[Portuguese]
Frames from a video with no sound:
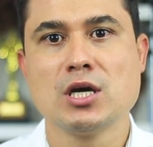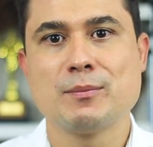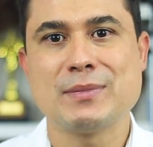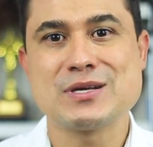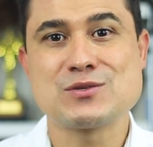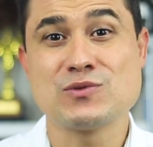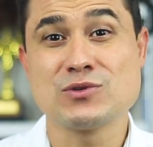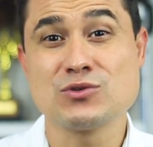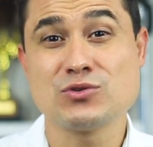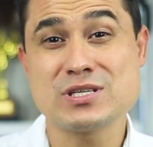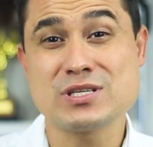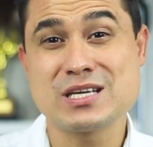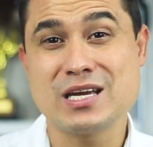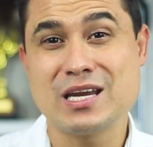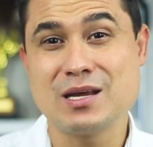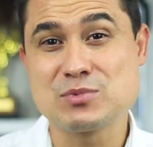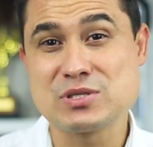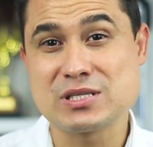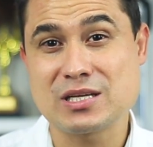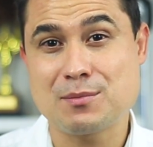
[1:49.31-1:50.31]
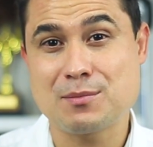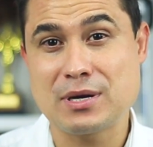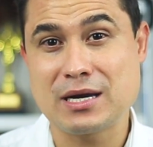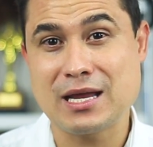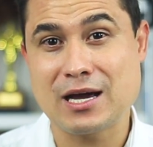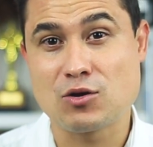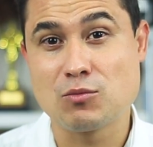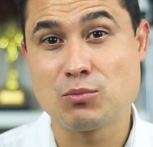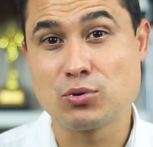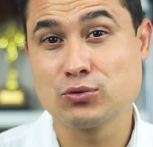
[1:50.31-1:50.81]
Mas quando nós queremos
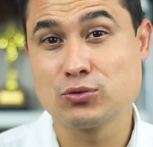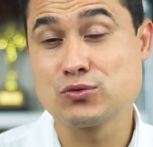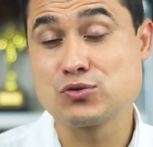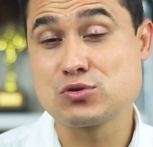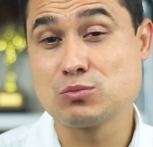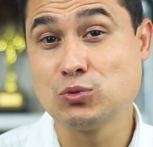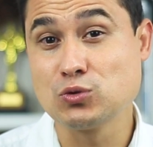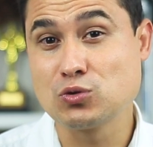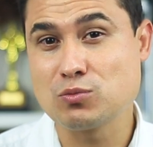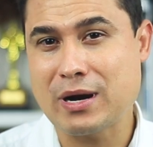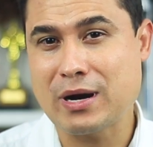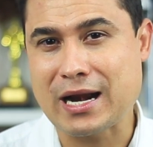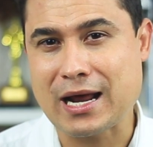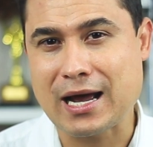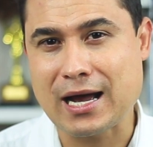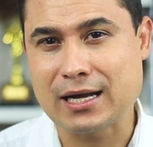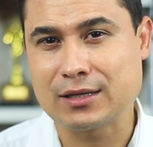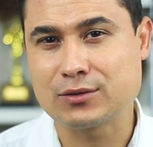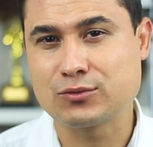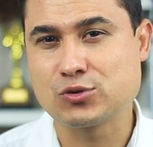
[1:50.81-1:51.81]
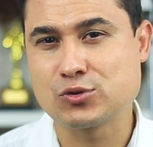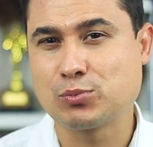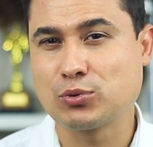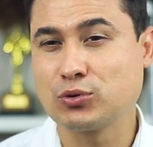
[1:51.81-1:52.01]
trabalhar com produtos muito baratos,